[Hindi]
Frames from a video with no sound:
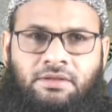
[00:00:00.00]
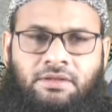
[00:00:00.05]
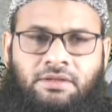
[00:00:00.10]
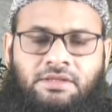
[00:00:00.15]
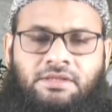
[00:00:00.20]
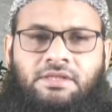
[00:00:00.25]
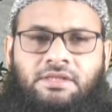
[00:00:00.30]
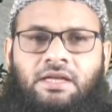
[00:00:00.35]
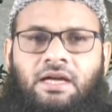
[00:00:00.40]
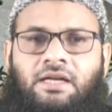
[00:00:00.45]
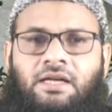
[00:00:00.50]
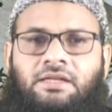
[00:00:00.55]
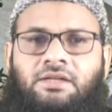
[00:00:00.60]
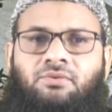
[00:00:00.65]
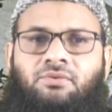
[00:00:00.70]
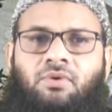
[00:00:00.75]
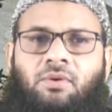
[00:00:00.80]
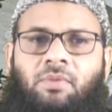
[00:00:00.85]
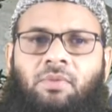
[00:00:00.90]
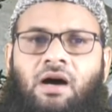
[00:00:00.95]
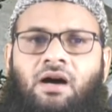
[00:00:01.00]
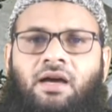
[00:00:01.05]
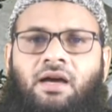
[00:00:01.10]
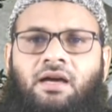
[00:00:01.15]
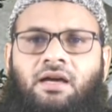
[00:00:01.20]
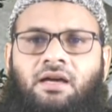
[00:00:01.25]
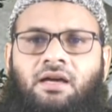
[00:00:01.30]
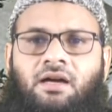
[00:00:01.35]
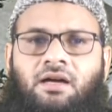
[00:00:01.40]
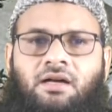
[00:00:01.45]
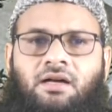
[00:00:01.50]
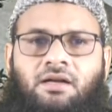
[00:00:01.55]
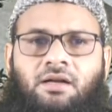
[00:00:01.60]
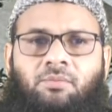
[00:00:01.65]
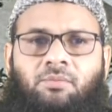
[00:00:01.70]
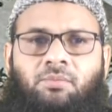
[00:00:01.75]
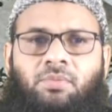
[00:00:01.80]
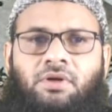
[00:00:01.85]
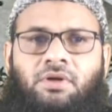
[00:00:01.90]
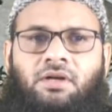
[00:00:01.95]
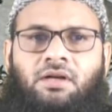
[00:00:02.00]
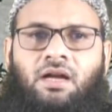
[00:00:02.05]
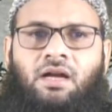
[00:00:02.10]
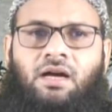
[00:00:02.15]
किस तरह की वबाएँ अगर हम पर